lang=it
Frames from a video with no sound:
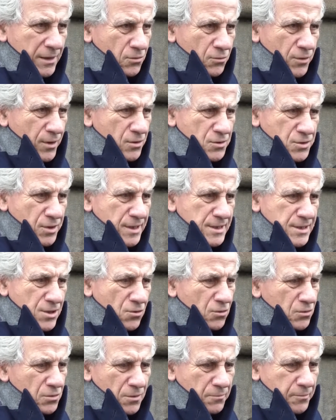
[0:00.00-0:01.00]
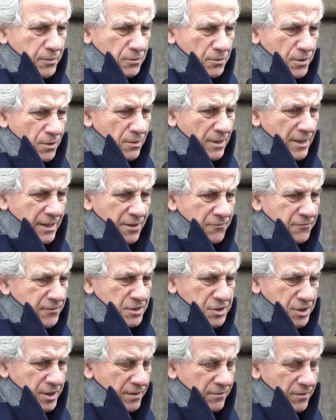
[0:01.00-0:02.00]
cui non si è reso conto più di quelle che
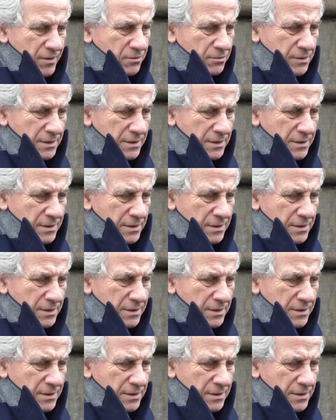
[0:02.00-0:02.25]
faceva e